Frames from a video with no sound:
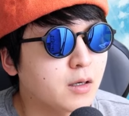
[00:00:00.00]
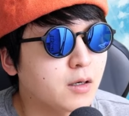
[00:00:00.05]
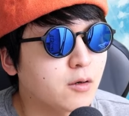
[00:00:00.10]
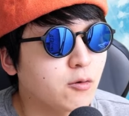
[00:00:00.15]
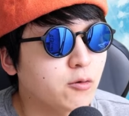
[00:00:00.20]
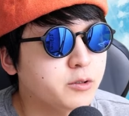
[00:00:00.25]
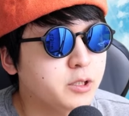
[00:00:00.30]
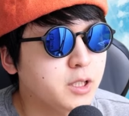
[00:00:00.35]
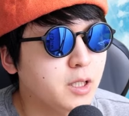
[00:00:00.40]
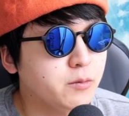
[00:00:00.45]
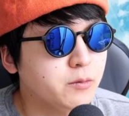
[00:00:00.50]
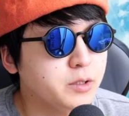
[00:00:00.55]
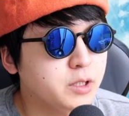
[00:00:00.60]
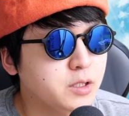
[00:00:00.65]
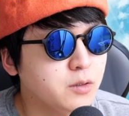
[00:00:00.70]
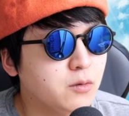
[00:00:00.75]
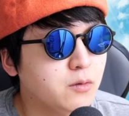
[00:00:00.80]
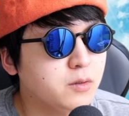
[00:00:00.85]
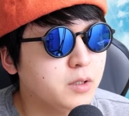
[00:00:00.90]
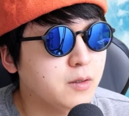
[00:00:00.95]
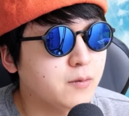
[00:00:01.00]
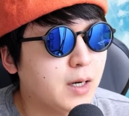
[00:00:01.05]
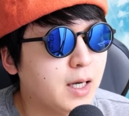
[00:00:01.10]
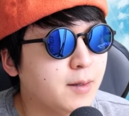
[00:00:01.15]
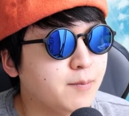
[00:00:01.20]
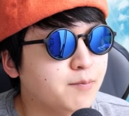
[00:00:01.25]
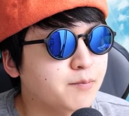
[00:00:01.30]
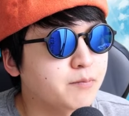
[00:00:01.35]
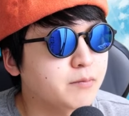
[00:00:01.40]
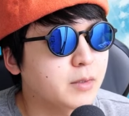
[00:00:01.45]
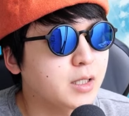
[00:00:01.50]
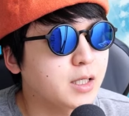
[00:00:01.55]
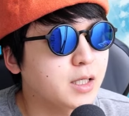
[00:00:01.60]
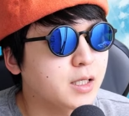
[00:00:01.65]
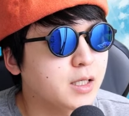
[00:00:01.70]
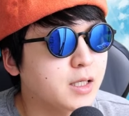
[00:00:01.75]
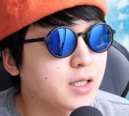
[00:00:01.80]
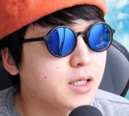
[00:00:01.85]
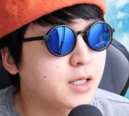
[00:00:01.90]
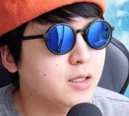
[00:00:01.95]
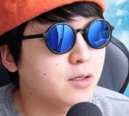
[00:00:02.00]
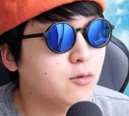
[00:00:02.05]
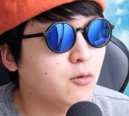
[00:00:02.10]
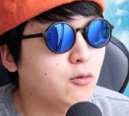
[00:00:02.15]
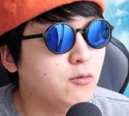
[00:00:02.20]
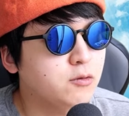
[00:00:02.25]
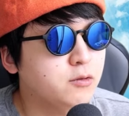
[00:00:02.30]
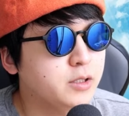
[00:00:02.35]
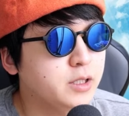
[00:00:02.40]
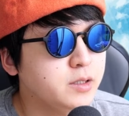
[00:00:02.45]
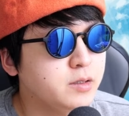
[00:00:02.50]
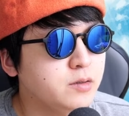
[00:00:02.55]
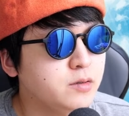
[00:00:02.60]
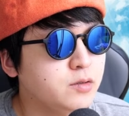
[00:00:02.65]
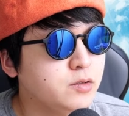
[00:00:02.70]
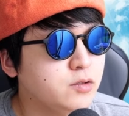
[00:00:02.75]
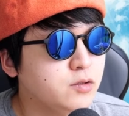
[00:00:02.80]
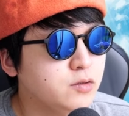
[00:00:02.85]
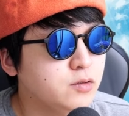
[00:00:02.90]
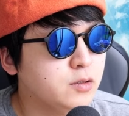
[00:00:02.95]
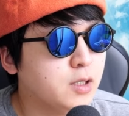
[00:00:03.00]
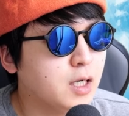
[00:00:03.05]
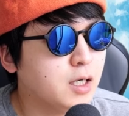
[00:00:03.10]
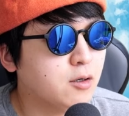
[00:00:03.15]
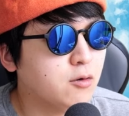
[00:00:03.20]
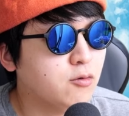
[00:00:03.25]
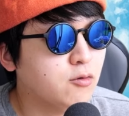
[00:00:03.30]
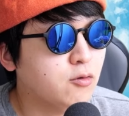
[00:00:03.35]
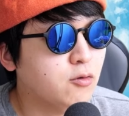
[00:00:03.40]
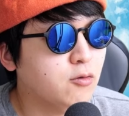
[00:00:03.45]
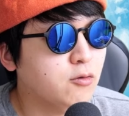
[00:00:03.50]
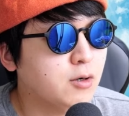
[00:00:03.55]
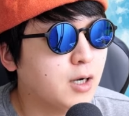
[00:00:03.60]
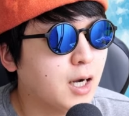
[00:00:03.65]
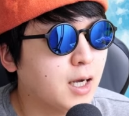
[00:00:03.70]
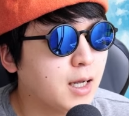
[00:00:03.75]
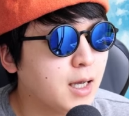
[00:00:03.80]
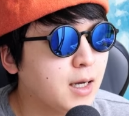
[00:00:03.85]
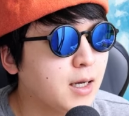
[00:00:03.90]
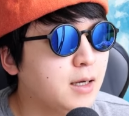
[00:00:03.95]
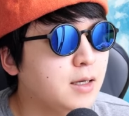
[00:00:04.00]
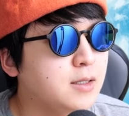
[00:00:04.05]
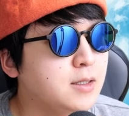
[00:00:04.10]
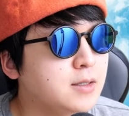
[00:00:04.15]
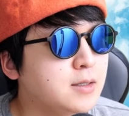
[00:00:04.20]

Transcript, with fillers: こちらの地方では、えー、国立中学校から、